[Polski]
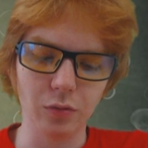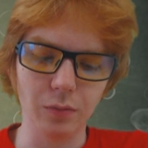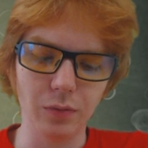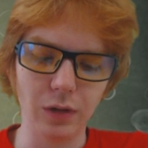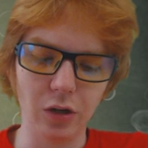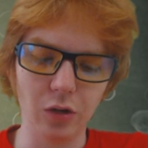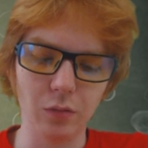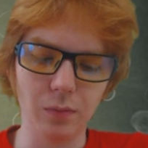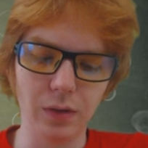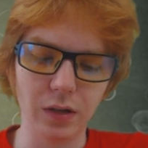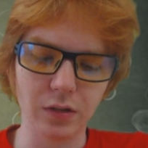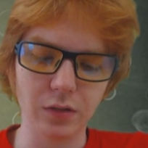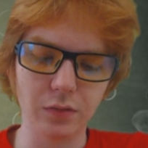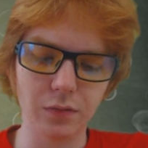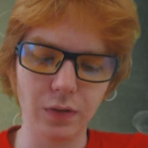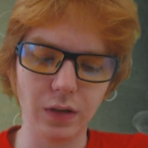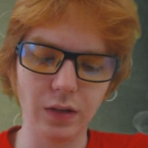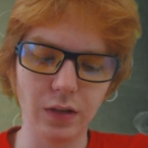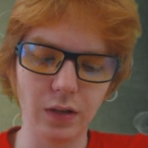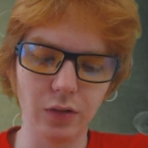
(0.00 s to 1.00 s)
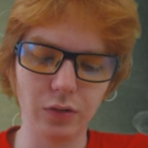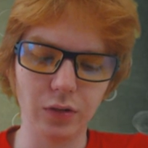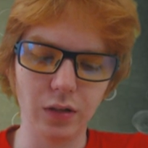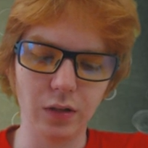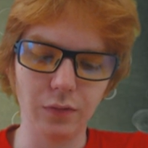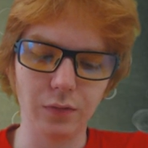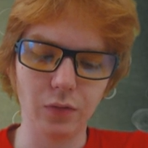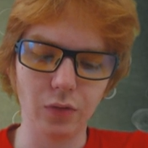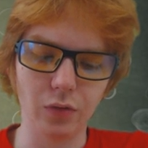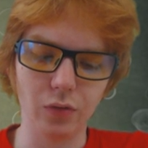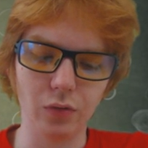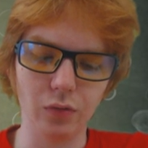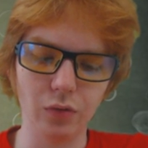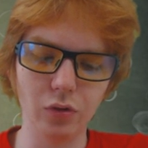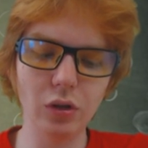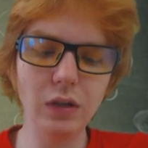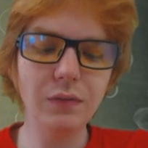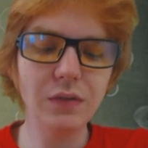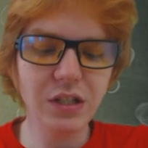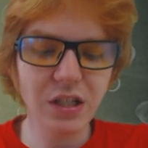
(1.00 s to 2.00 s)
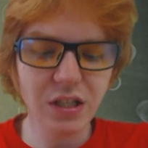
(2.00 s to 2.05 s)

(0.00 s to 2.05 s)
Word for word: dobrego, bardzo fajnego telefonu. No i